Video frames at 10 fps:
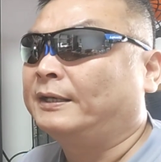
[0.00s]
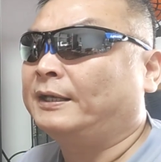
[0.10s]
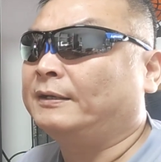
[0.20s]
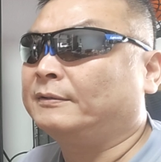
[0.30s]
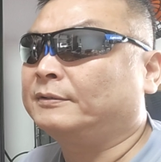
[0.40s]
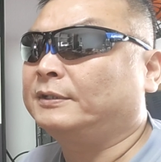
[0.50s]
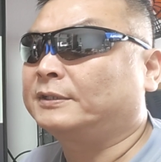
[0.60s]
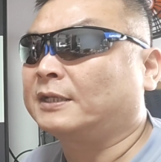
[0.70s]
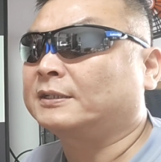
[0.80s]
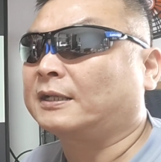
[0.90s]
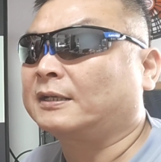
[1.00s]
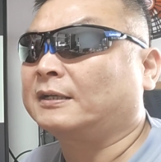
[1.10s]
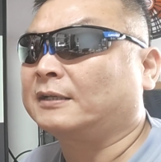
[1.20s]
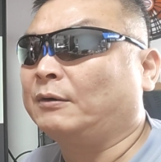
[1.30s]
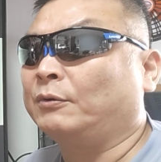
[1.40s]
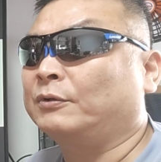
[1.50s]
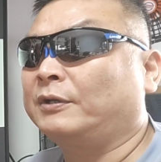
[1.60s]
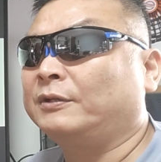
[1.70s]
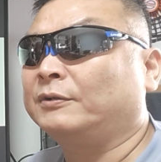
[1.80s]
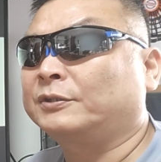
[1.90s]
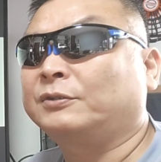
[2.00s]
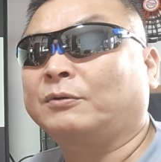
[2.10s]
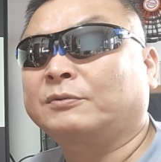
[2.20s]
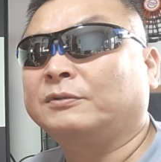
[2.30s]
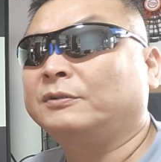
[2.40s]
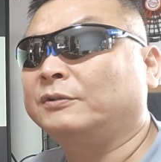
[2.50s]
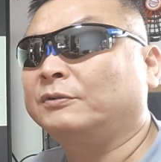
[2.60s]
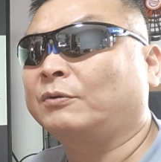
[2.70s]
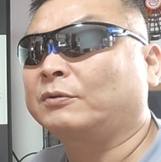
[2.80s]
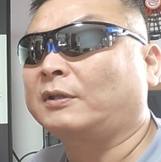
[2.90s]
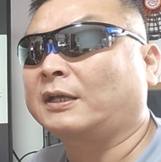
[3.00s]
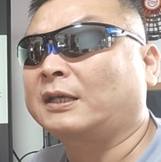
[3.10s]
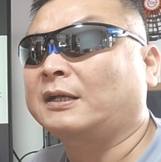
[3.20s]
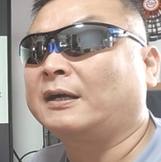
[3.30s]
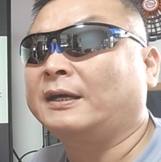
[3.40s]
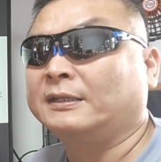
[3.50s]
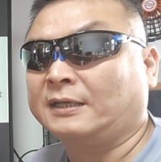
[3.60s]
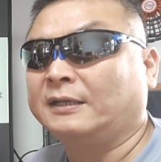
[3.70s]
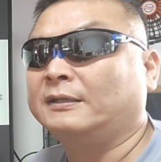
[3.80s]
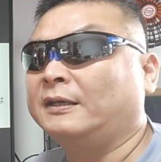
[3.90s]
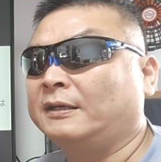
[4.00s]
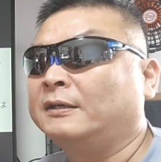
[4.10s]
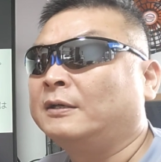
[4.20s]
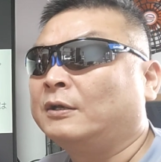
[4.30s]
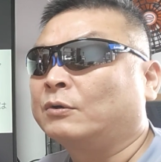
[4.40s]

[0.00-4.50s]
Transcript: えー、古い政治家たちが己の私欲のことだけ考えてね